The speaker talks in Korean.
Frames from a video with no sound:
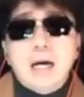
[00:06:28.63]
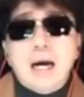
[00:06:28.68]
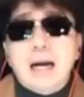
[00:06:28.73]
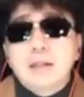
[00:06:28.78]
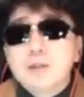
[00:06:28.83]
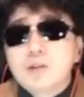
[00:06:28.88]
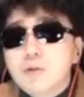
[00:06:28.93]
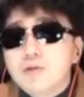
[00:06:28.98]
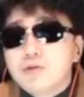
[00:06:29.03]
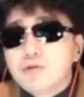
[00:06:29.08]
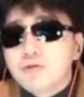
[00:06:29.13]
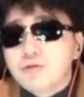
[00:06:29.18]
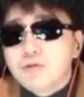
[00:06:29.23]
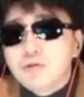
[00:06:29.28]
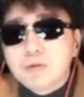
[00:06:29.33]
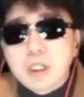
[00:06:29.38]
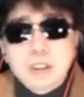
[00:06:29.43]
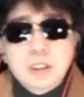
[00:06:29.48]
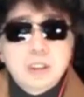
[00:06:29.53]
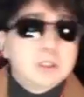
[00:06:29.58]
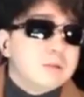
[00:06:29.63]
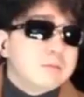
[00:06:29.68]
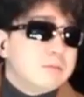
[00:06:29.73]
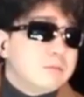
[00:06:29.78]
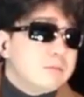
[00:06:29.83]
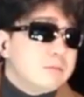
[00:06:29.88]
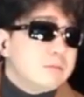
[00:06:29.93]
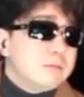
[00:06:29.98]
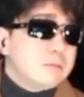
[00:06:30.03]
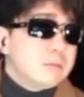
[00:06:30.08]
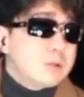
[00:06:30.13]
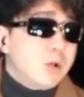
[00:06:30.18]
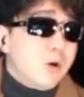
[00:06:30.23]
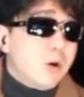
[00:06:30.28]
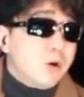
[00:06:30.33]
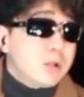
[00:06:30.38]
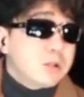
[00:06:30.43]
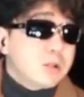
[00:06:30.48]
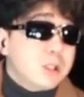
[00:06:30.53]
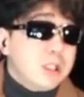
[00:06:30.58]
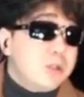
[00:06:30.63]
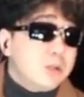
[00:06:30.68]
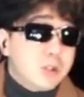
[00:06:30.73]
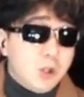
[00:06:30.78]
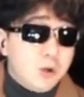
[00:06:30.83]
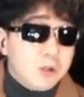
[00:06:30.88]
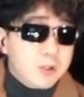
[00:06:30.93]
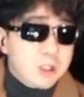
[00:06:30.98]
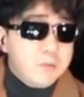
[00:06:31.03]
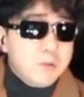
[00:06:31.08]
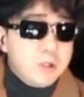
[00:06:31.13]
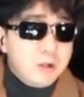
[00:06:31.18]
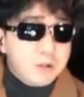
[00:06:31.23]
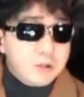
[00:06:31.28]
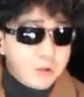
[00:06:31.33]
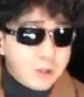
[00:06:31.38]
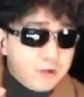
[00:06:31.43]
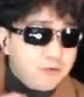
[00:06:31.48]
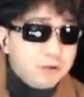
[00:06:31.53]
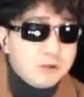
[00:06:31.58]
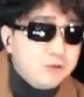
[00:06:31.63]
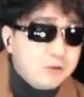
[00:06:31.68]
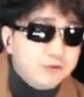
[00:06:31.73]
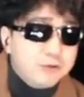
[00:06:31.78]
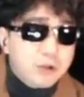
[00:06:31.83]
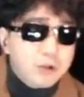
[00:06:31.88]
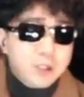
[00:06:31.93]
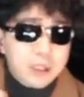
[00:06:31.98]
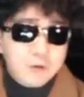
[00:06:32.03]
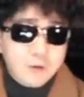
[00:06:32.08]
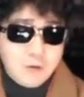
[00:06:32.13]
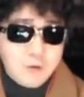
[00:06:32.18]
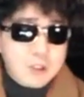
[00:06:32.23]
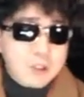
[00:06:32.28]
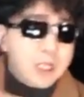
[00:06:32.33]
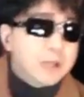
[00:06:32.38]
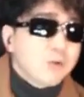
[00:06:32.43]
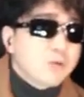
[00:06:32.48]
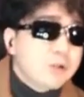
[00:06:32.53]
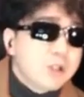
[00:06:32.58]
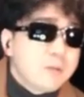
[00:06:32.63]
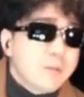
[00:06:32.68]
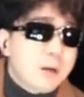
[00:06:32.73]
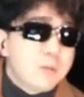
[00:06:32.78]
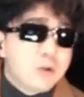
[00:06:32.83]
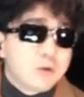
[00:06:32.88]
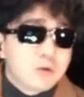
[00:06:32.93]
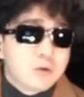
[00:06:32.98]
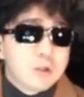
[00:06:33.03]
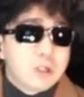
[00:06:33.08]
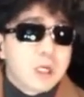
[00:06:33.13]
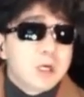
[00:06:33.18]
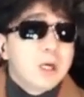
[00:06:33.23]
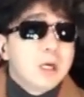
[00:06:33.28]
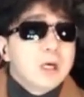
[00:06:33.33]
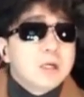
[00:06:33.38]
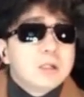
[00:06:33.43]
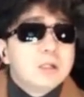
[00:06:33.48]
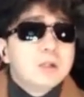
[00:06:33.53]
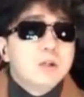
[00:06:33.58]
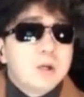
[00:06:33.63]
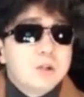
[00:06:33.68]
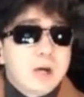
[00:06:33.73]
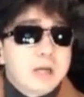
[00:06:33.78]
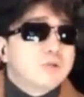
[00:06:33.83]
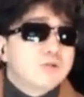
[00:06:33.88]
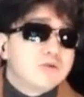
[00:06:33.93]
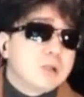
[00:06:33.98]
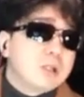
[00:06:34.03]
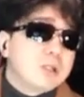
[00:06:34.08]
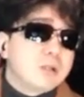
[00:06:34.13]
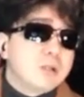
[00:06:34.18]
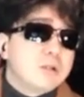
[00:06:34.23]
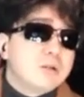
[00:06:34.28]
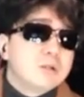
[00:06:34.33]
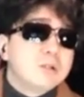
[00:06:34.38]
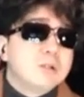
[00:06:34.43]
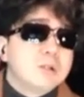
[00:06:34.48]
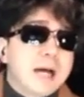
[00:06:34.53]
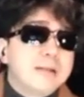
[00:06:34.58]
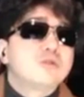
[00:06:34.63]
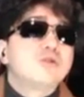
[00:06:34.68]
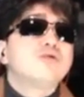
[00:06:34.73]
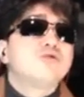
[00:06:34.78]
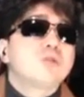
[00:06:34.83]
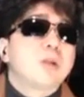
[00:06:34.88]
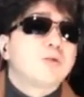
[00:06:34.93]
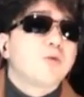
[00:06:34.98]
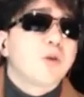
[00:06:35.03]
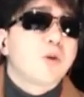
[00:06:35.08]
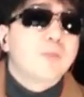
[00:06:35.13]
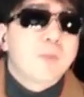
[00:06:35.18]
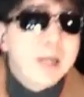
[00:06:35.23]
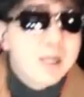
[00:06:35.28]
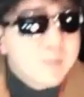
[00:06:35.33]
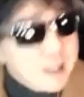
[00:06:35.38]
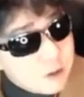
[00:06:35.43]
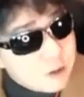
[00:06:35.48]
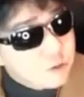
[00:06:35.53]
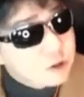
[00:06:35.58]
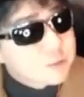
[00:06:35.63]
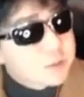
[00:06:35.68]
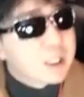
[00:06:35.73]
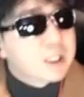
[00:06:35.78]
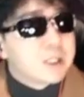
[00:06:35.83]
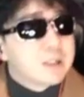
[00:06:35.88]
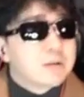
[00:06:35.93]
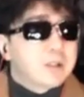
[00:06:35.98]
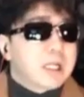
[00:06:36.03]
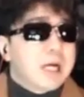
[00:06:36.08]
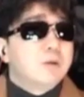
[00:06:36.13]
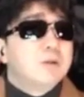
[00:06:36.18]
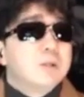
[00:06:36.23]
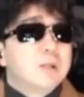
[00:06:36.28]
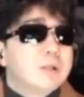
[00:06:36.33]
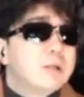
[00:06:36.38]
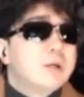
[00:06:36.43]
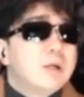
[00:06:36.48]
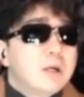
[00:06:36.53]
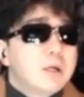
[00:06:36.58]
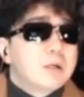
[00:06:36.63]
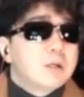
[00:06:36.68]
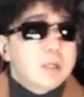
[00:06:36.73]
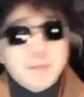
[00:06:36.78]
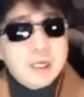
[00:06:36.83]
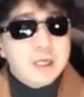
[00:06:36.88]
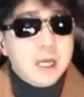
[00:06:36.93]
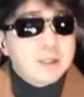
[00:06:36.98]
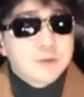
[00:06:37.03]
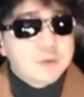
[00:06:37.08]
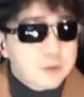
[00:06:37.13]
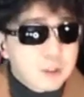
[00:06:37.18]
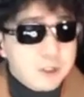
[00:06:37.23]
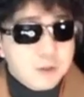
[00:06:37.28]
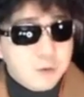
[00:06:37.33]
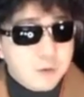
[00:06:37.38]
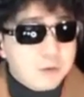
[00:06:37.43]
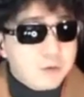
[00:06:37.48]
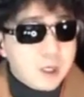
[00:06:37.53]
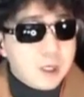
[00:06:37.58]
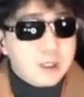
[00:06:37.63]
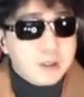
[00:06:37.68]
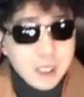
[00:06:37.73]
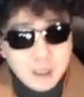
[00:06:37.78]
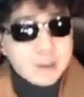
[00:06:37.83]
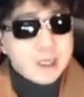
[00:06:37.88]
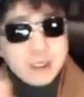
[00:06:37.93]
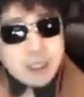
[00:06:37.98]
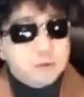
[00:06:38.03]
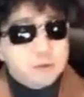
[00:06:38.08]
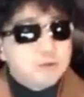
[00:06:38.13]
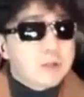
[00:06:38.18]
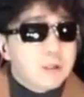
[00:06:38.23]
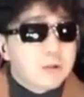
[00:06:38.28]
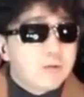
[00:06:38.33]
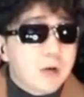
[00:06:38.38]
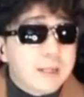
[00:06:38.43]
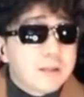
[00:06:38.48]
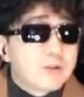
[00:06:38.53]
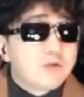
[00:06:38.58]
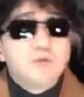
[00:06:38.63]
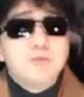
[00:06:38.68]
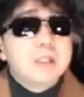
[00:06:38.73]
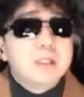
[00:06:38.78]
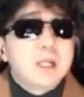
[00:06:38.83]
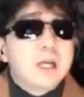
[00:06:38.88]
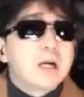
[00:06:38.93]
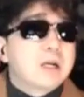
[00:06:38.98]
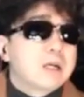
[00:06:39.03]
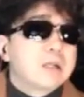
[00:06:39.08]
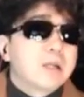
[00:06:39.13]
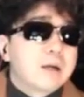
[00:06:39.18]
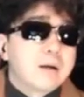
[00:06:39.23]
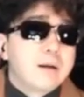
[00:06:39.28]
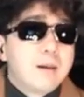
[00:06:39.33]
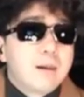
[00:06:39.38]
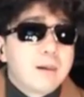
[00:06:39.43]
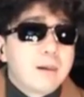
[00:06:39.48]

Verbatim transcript: 안철수가 지금 저기서 김기현을 저렇게 윤석열 대통령과 대통령실이 막 밀어줬는데 그럼에도 안철수가 된다. 이거는 안철수 대통령 빨리 만들고 싶다가 되는 거야. 당원들이 그냥 빨리 안철수가 대통령 되라, 다음에 안철수다 이러고 안철수 밀 생각이야 그냥.